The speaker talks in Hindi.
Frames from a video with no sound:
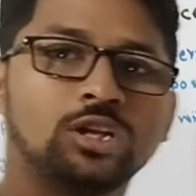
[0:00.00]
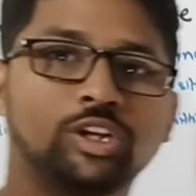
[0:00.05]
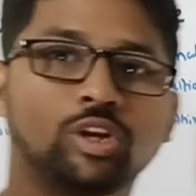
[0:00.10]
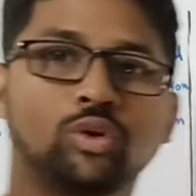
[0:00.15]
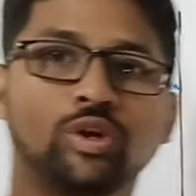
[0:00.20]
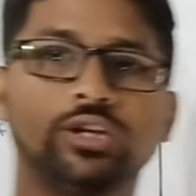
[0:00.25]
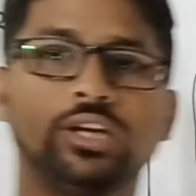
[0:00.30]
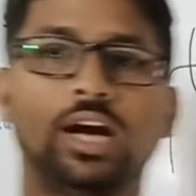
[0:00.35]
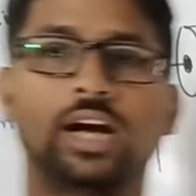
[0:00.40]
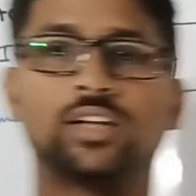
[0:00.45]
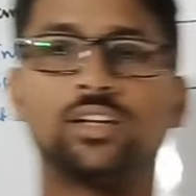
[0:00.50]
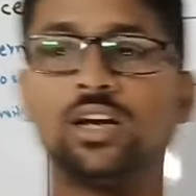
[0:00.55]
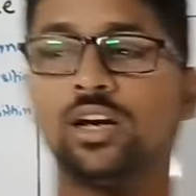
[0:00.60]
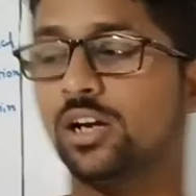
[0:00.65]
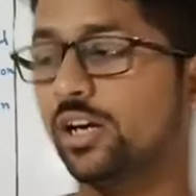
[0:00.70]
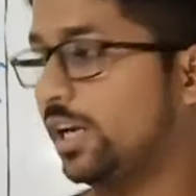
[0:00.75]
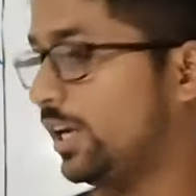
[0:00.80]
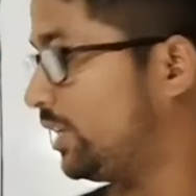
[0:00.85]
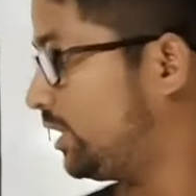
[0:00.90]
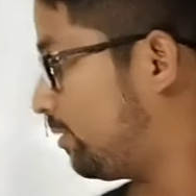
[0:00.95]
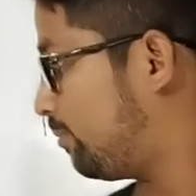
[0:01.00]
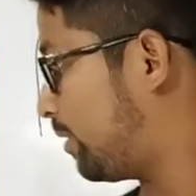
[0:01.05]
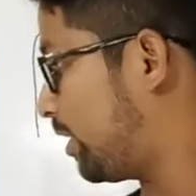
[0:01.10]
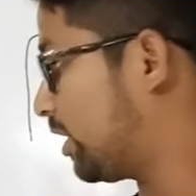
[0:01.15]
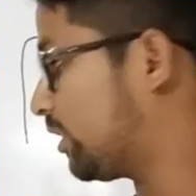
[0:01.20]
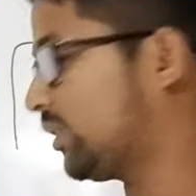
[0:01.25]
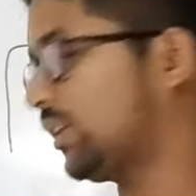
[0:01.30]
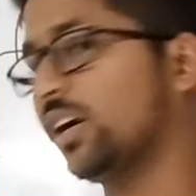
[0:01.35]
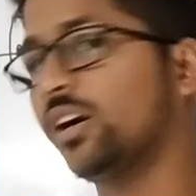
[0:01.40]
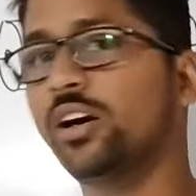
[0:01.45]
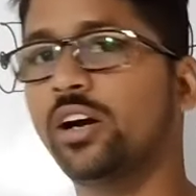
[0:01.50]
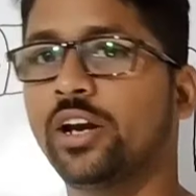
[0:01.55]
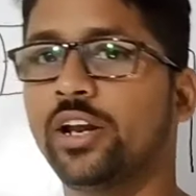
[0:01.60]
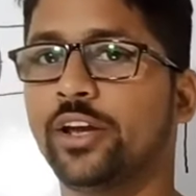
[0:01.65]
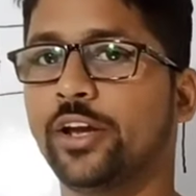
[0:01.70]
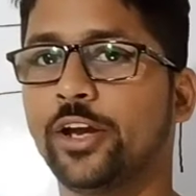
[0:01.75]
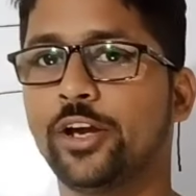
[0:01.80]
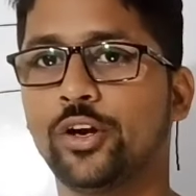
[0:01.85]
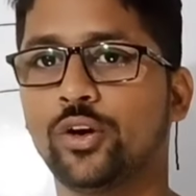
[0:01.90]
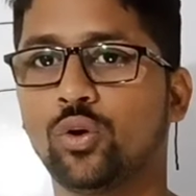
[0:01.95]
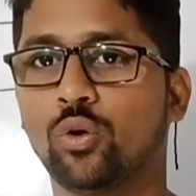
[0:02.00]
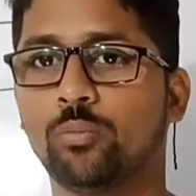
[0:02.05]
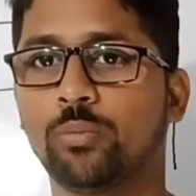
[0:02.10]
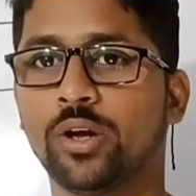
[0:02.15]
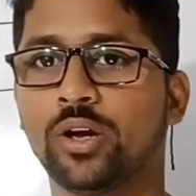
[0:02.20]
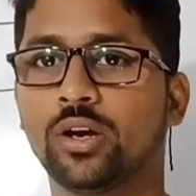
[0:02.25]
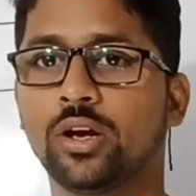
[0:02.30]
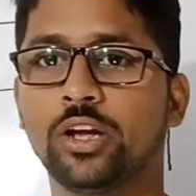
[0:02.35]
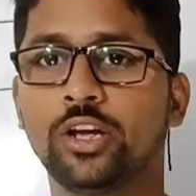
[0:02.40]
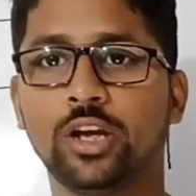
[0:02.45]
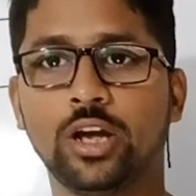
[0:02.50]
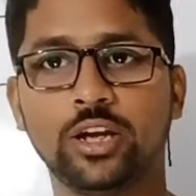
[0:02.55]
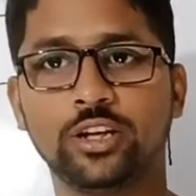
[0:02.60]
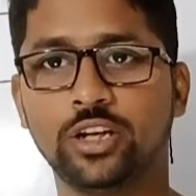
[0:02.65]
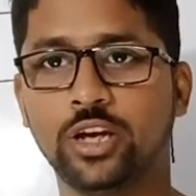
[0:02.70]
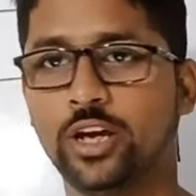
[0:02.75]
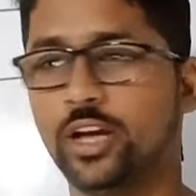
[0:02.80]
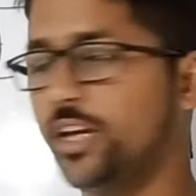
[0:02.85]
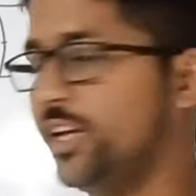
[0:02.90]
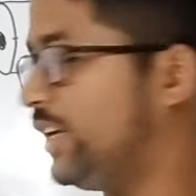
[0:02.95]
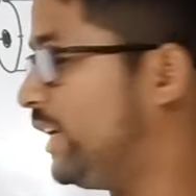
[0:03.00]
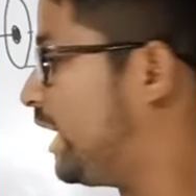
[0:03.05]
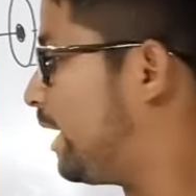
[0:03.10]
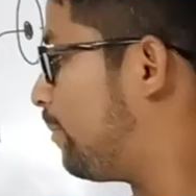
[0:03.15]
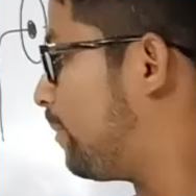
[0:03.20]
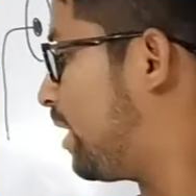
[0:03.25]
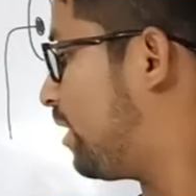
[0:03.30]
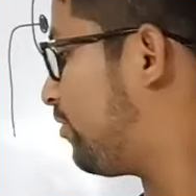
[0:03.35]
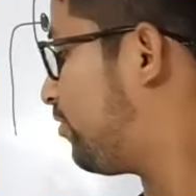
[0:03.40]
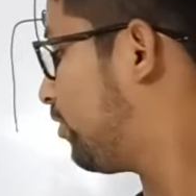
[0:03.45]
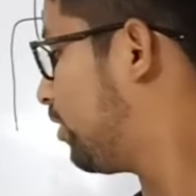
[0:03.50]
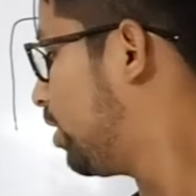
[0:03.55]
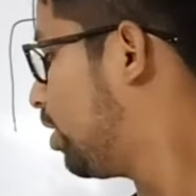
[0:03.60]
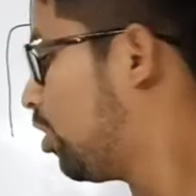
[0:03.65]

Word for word: देखो याद रखना ये बड़ा तंग करेंगे ये टॉपिक ये ई e